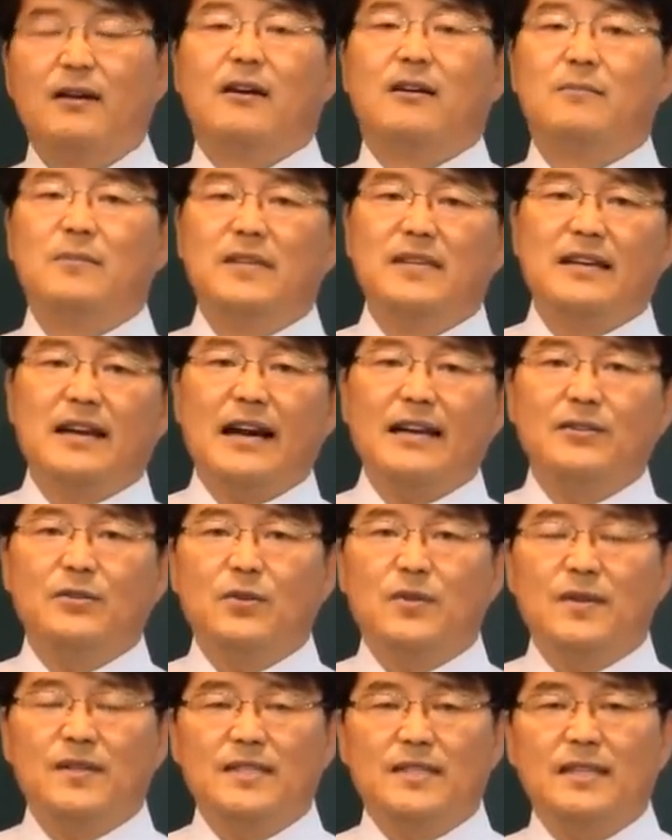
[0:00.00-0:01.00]
어머니가 안
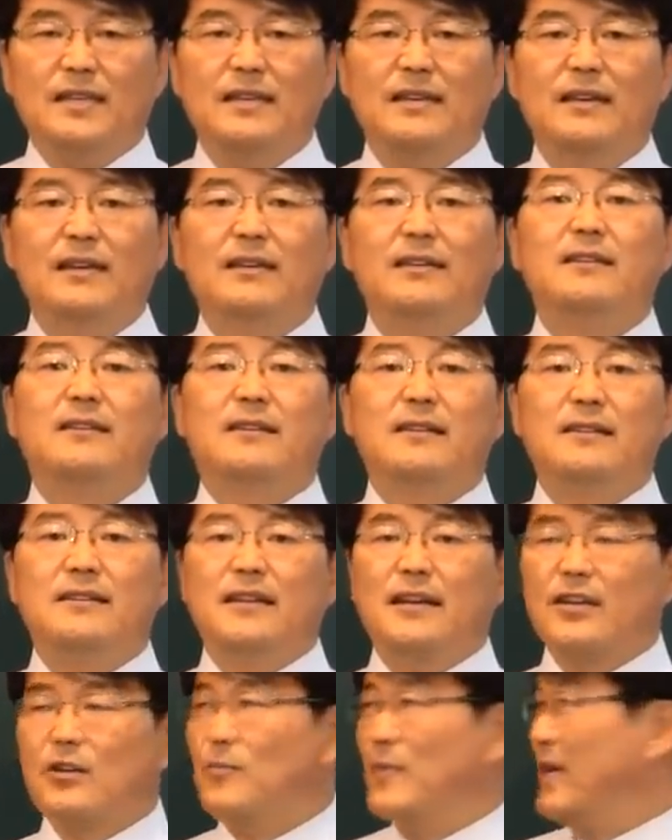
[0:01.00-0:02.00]
좋든지 이걸
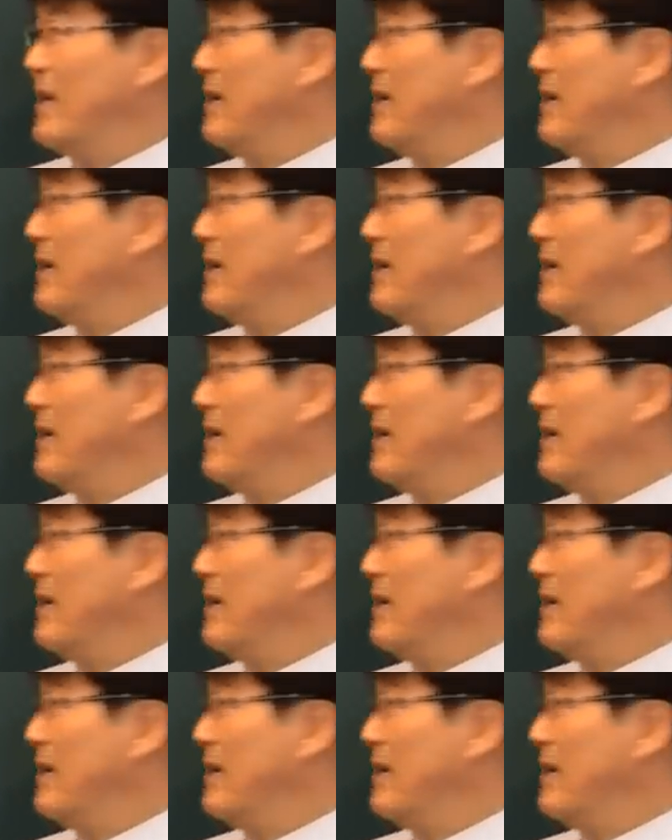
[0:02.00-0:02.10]
이야기할